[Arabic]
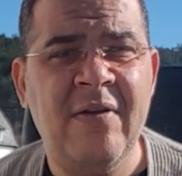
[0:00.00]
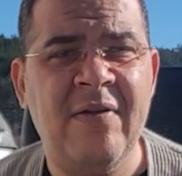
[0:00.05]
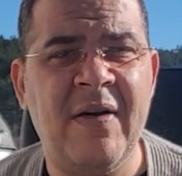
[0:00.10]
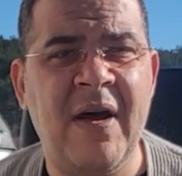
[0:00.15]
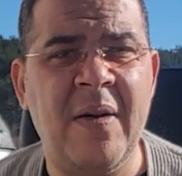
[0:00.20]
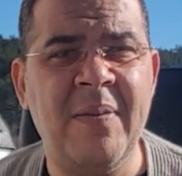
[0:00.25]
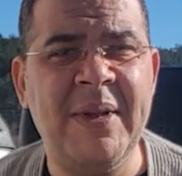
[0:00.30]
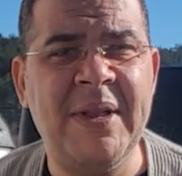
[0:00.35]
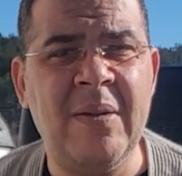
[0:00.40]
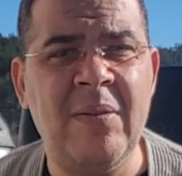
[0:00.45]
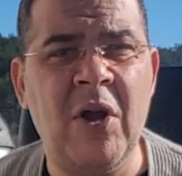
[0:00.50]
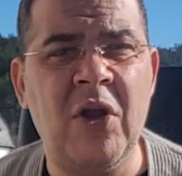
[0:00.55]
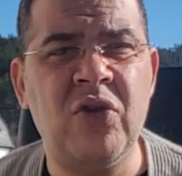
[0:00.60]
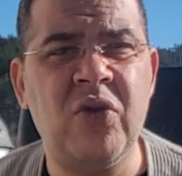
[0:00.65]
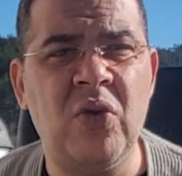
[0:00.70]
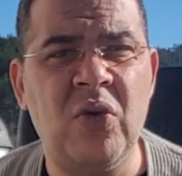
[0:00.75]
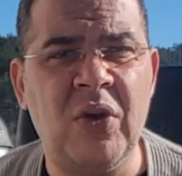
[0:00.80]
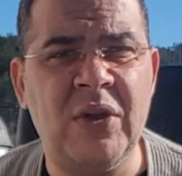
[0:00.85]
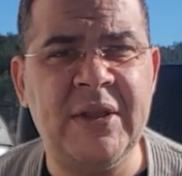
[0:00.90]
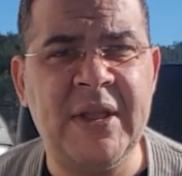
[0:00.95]
فمثل ما
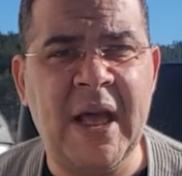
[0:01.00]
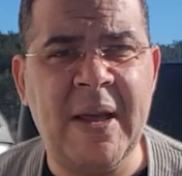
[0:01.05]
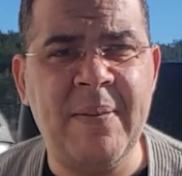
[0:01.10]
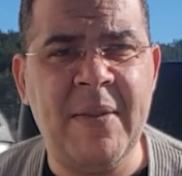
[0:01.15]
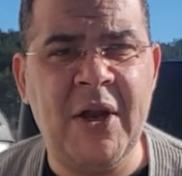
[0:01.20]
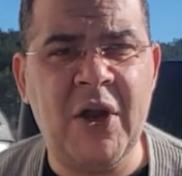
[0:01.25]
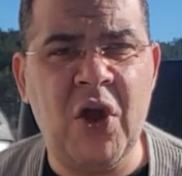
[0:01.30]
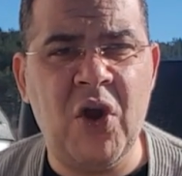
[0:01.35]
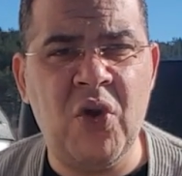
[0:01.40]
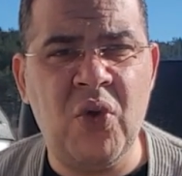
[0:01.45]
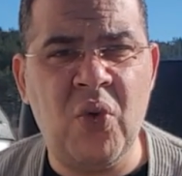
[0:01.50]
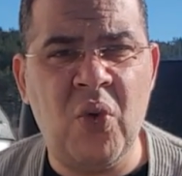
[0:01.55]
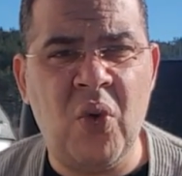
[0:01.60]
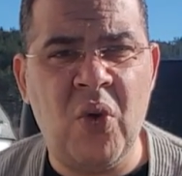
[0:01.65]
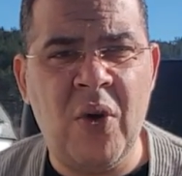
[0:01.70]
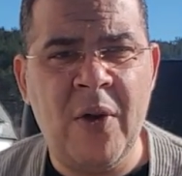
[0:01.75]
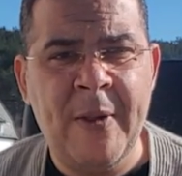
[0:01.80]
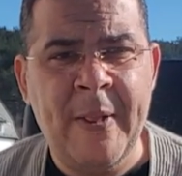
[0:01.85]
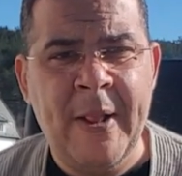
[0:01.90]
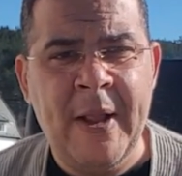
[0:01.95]
قلت لكم دائما
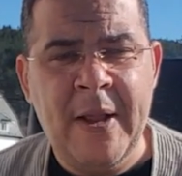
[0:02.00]
انه